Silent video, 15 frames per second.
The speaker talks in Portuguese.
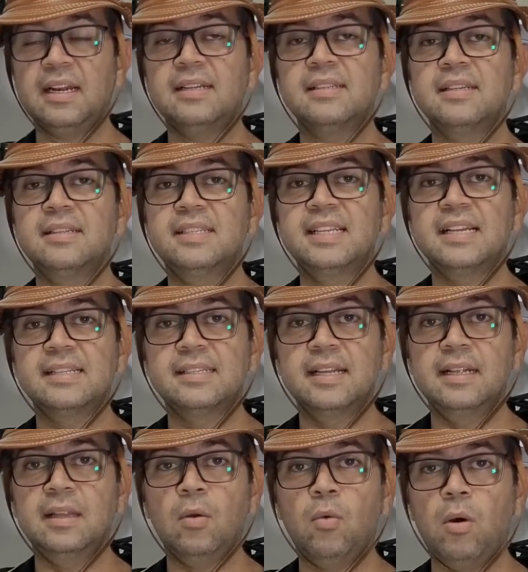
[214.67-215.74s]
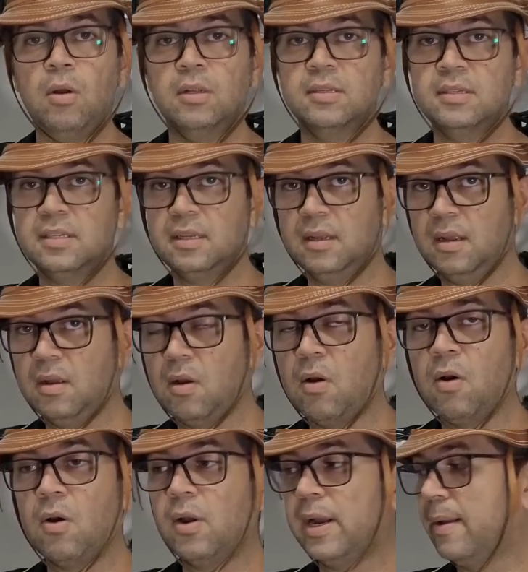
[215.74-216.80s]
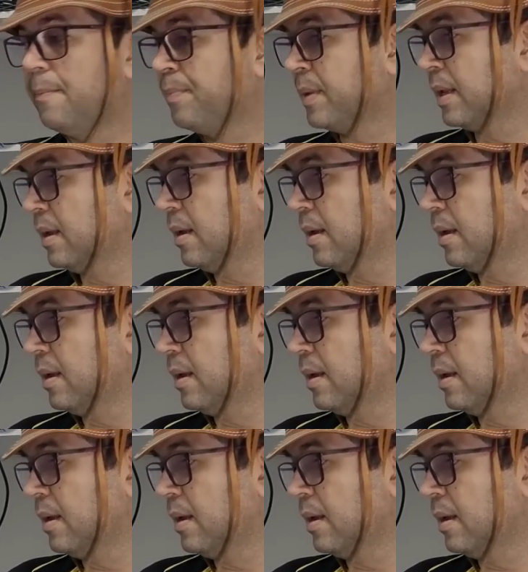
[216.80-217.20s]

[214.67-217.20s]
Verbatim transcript: 360 watts hora